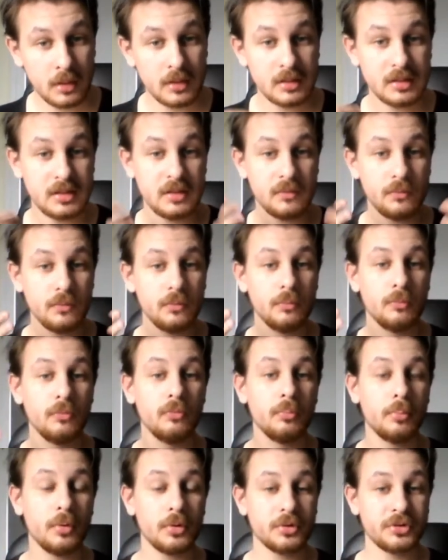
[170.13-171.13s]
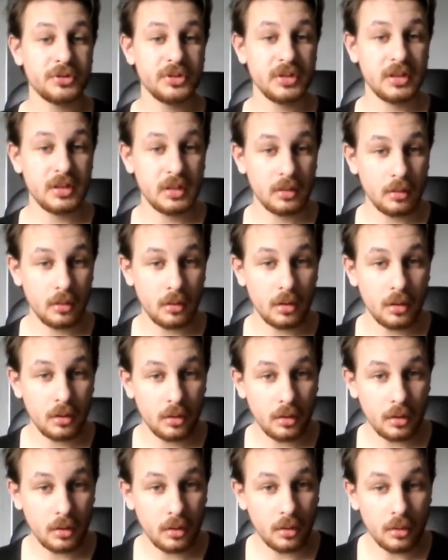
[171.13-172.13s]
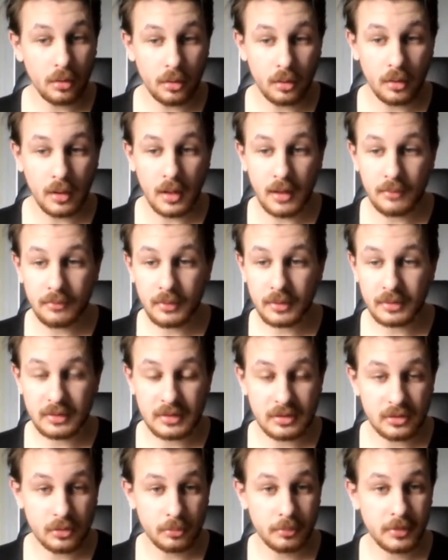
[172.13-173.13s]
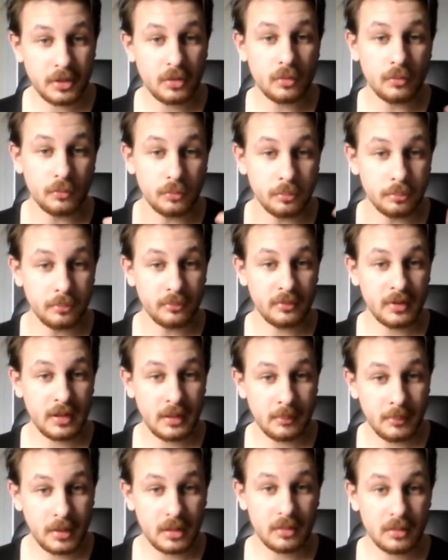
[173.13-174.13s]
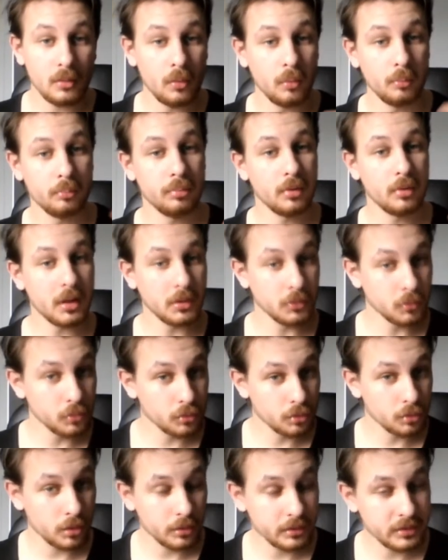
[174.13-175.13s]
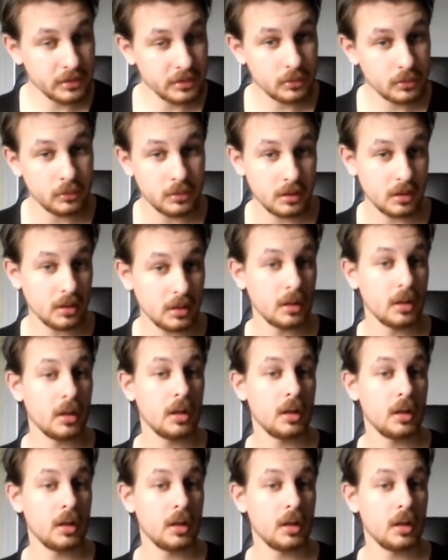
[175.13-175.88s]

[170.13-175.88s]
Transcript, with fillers: Si vous, vous pensez avoir des opinions, vous pouvez les mettre, on pourra toujours en discuter